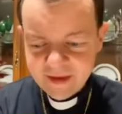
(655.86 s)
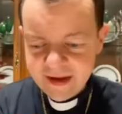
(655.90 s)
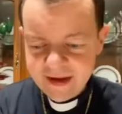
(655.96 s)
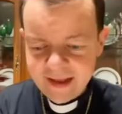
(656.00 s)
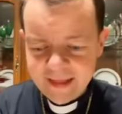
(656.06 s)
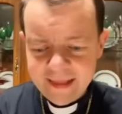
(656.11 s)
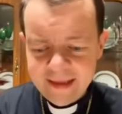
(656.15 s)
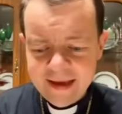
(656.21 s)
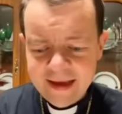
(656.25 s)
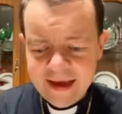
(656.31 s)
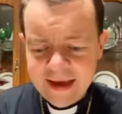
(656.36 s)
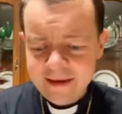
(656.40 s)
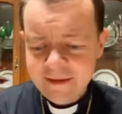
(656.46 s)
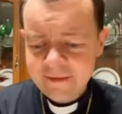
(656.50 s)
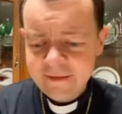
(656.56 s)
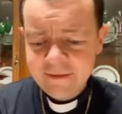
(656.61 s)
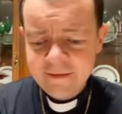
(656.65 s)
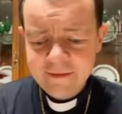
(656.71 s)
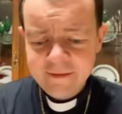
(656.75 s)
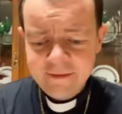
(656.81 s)
Le dije,
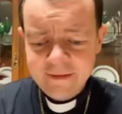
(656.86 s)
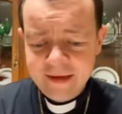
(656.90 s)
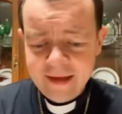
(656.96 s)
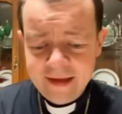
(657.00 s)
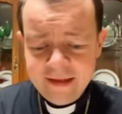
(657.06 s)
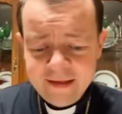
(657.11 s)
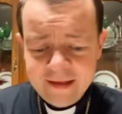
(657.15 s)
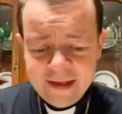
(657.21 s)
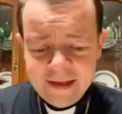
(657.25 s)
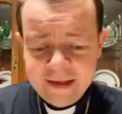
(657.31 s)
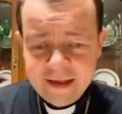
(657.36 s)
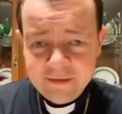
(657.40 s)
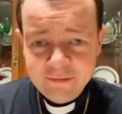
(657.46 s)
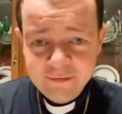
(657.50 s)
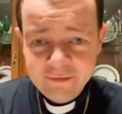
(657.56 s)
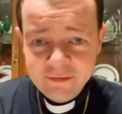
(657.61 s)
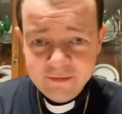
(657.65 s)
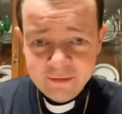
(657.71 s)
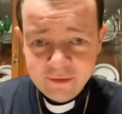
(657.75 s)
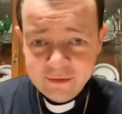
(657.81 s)
este es
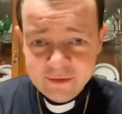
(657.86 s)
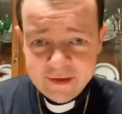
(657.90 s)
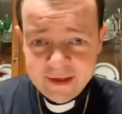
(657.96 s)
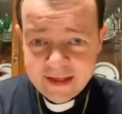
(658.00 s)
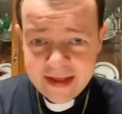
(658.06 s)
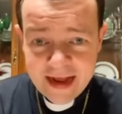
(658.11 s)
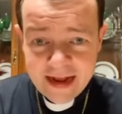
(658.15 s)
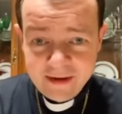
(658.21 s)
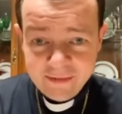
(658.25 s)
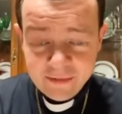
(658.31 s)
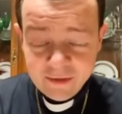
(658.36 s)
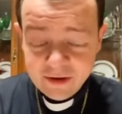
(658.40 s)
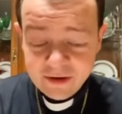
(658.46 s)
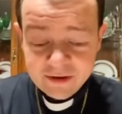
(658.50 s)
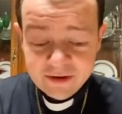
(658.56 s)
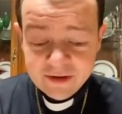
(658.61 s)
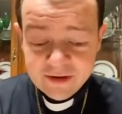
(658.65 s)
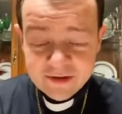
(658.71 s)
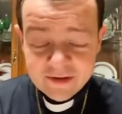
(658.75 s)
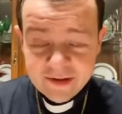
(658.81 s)
un, un
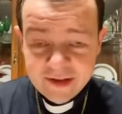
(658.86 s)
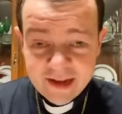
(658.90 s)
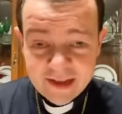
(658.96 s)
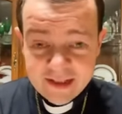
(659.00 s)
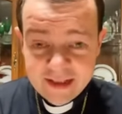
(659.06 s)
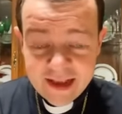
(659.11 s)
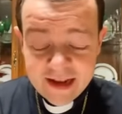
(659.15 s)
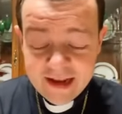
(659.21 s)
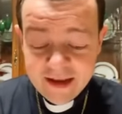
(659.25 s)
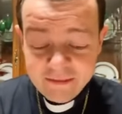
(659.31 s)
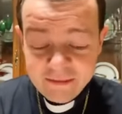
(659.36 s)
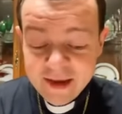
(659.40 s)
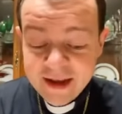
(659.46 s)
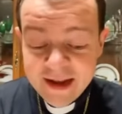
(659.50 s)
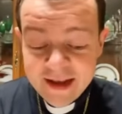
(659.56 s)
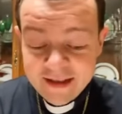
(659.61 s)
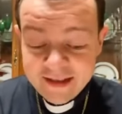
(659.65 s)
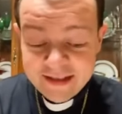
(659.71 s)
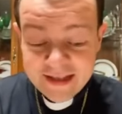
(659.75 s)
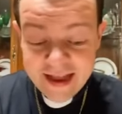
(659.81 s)
salmo que tiene
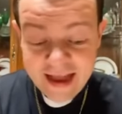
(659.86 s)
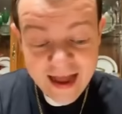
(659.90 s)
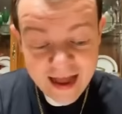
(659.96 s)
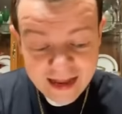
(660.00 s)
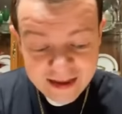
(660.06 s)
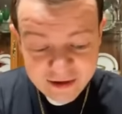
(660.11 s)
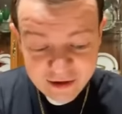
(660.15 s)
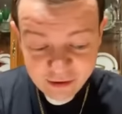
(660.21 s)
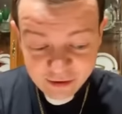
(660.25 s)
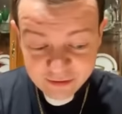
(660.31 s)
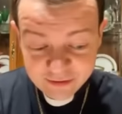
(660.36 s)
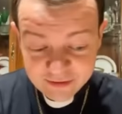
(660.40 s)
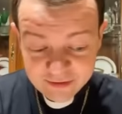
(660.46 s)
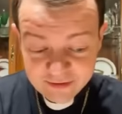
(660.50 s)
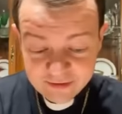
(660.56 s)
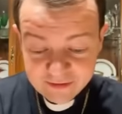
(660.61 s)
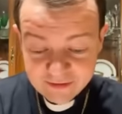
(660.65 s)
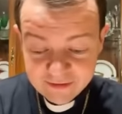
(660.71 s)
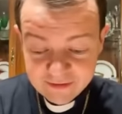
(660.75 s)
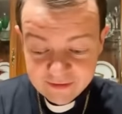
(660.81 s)
miles de
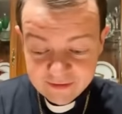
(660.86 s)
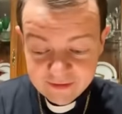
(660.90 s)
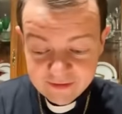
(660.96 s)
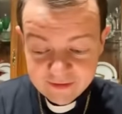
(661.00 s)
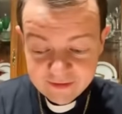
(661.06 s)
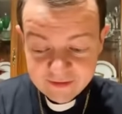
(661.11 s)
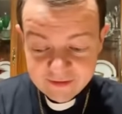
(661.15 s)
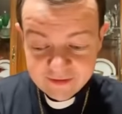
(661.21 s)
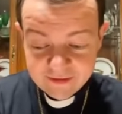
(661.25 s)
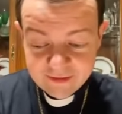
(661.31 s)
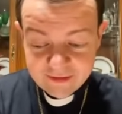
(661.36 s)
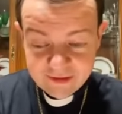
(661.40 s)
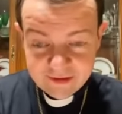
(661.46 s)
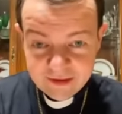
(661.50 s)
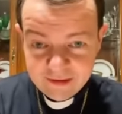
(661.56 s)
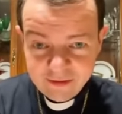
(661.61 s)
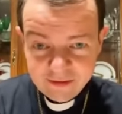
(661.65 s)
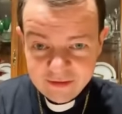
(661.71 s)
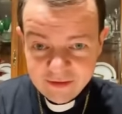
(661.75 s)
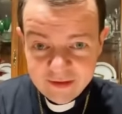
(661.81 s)
años.
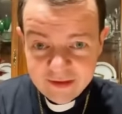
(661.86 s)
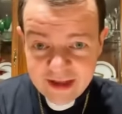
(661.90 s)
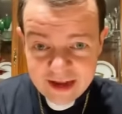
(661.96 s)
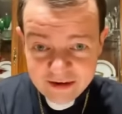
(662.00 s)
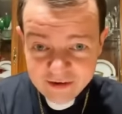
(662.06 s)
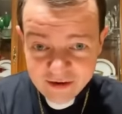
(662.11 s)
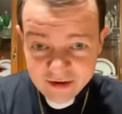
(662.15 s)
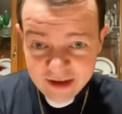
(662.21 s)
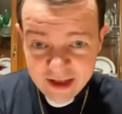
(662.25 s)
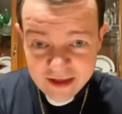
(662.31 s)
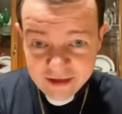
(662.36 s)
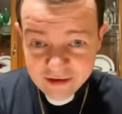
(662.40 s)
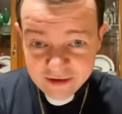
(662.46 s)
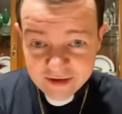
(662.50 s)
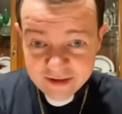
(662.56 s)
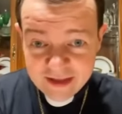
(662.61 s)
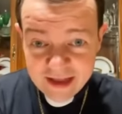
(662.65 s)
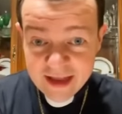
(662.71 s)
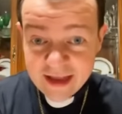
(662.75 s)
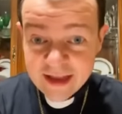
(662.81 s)
Eso no es algo que
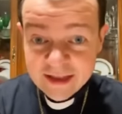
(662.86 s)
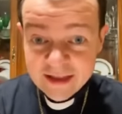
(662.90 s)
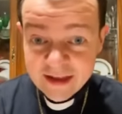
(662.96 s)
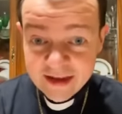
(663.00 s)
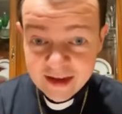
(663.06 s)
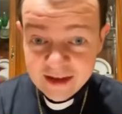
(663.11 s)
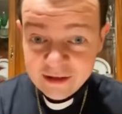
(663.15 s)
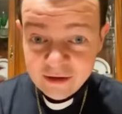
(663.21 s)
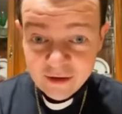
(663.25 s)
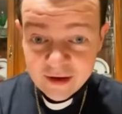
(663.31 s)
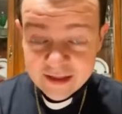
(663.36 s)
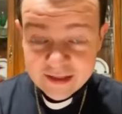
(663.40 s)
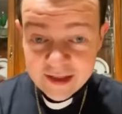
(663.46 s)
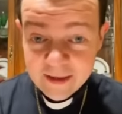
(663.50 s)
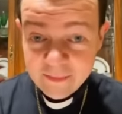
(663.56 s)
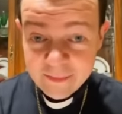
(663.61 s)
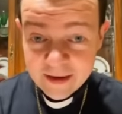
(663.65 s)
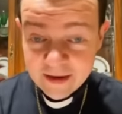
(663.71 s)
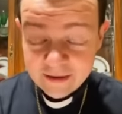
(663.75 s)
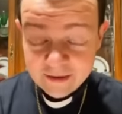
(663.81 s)
yo te he escrito a
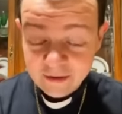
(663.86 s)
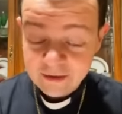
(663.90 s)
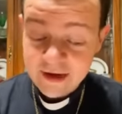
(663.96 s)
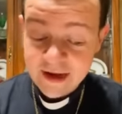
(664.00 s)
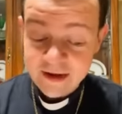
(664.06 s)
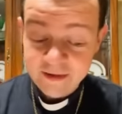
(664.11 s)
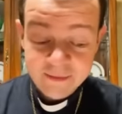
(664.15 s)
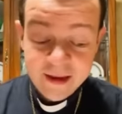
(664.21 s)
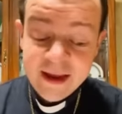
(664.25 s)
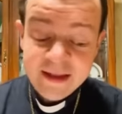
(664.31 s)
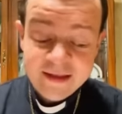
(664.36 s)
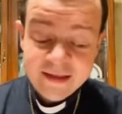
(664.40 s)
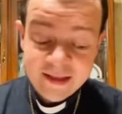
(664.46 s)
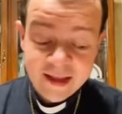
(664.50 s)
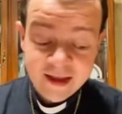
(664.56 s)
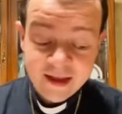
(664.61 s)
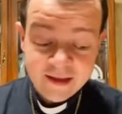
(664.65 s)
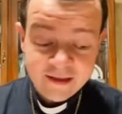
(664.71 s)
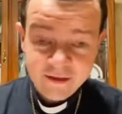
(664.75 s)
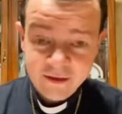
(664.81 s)
ti
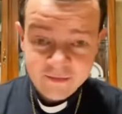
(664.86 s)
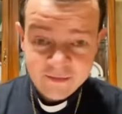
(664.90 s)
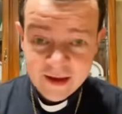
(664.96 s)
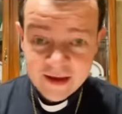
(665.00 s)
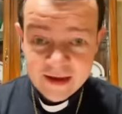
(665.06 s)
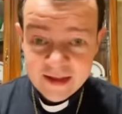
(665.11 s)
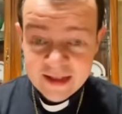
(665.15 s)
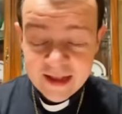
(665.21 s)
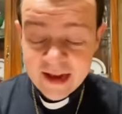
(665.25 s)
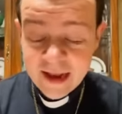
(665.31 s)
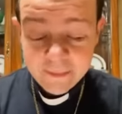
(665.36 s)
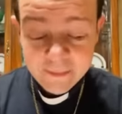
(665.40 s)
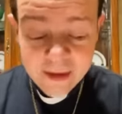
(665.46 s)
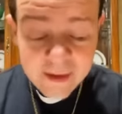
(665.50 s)
personalmente, eso viene de la